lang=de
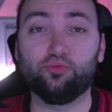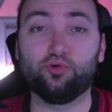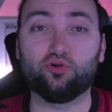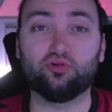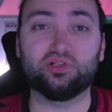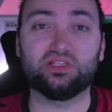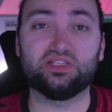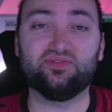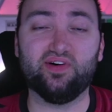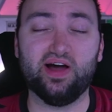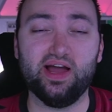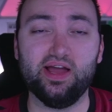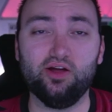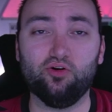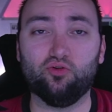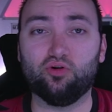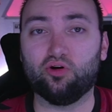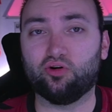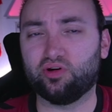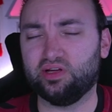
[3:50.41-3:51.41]
Nummer
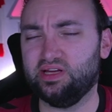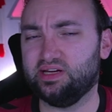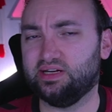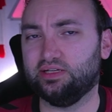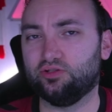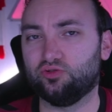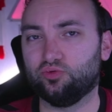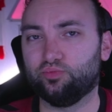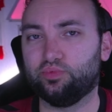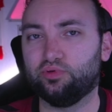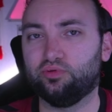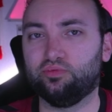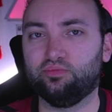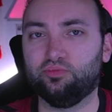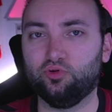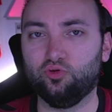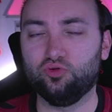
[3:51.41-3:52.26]
2 und auch hier geht es um einen